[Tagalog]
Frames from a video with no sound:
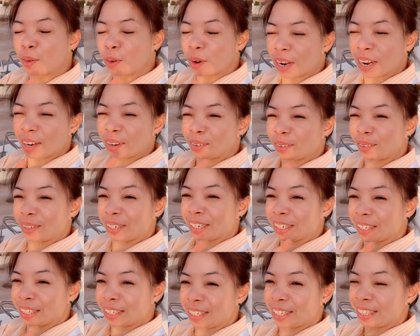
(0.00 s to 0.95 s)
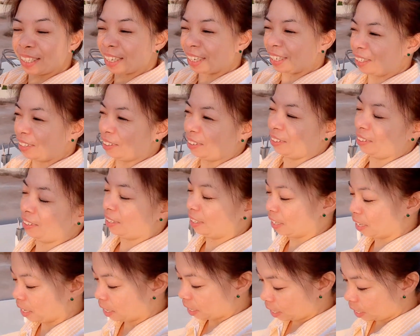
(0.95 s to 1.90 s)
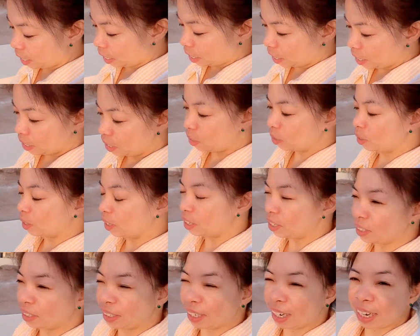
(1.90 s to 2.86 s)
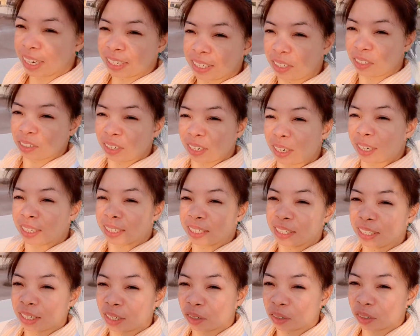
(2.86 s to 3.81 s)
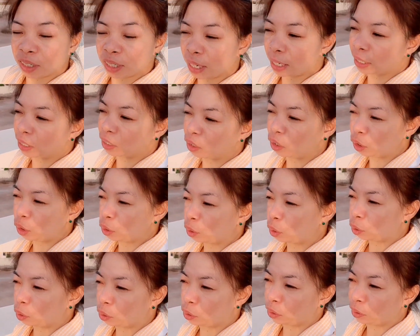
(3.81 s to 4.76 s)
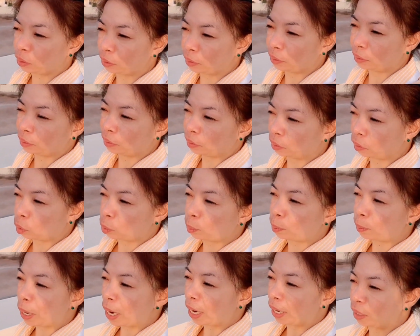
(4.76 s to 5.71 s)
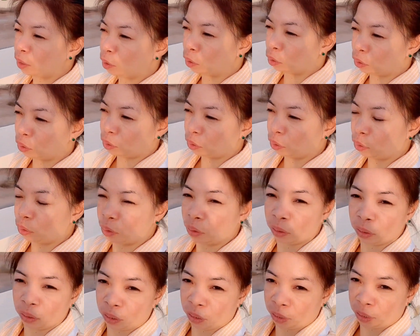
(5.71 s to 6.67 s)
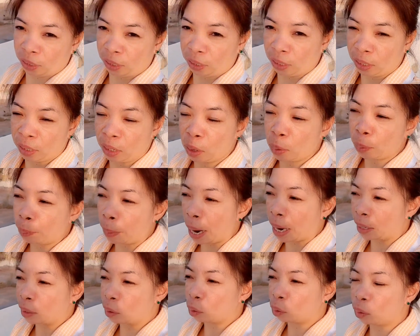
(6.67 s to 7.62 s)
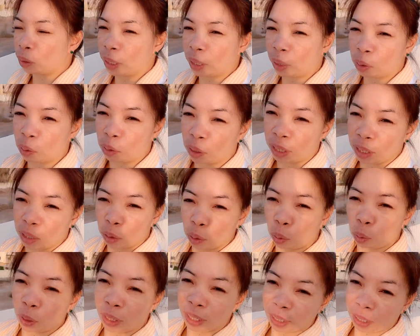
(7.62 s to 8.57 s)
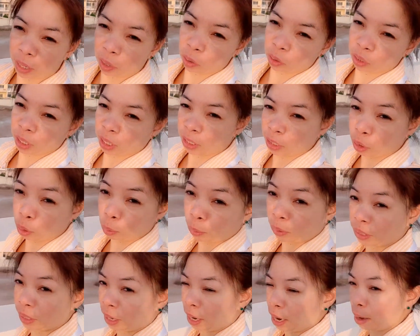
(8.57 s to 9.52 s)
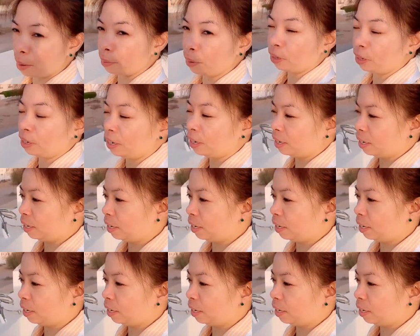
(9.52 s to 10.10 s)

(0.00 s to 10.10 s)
mukha akong nakikita nyo. So ayan guys, yun lang ang share ko sa inyo yung kung paano paano ko nakuha yung 1,000 subscriber.